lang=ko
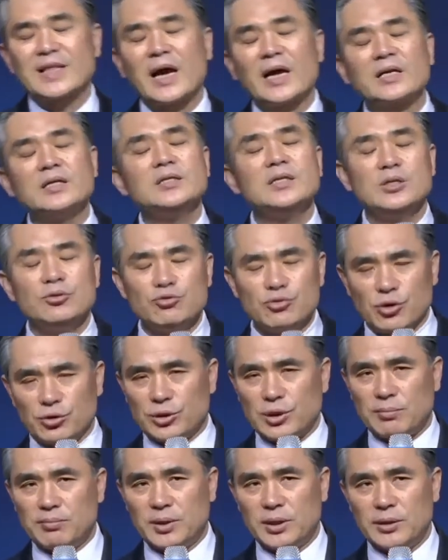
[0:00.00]
다른
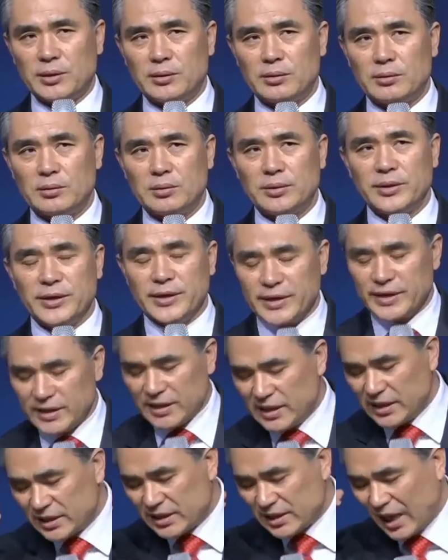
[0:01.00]
이유였단 말이에요.
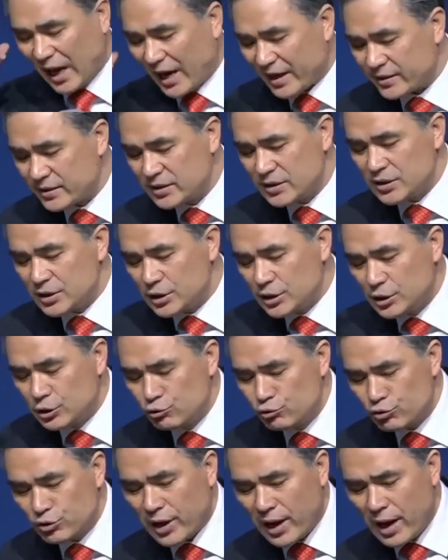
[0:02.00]
이 다른
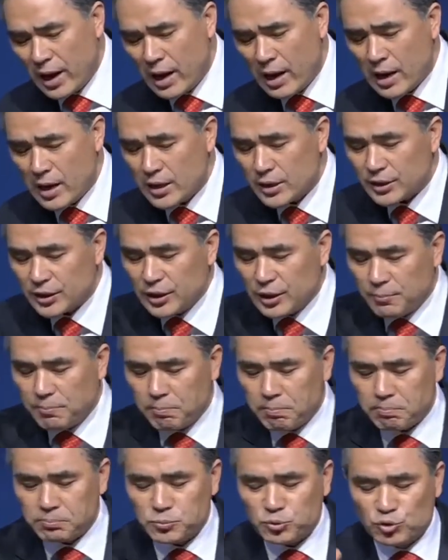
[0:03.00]
이유가 이
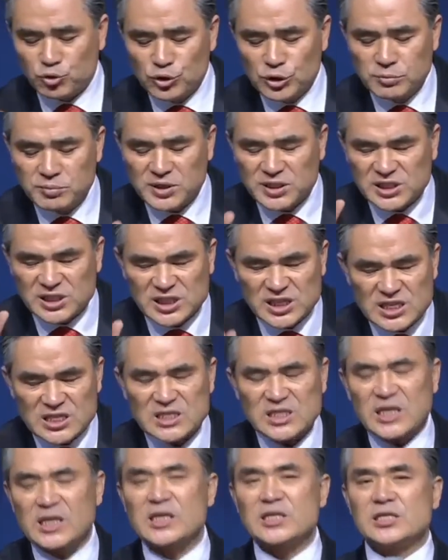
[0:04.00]
주님이
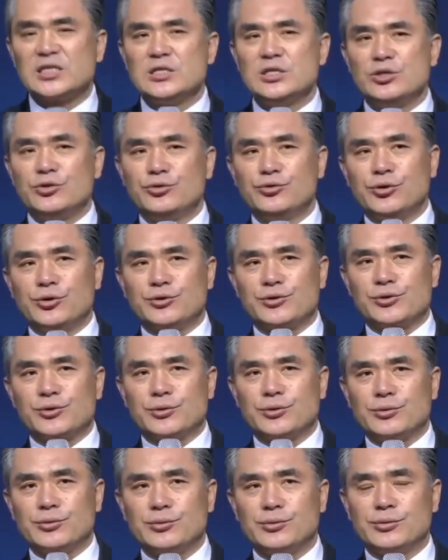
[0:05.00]
칭찬하신
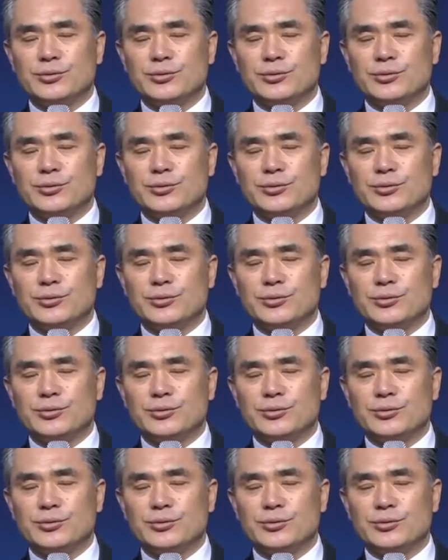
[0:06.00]
이유였어요.